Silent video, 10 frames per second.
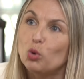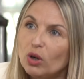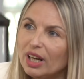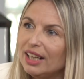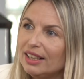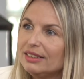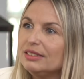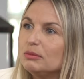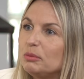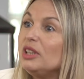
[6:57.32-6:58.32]
buscar
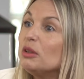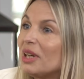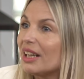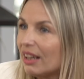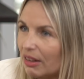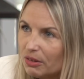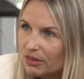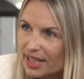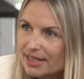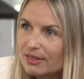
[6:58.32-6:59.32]

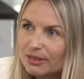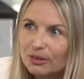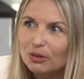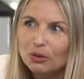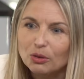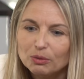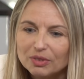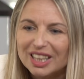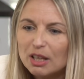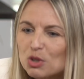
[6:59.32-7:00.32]
biomarcadores o,
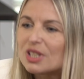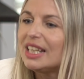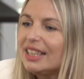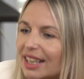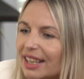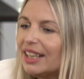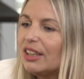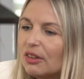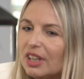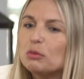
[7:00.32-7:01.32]
digamos señales
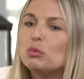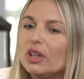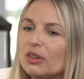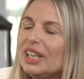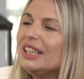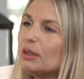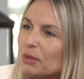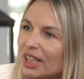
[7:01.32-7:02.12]
que nos digan, bueno, esta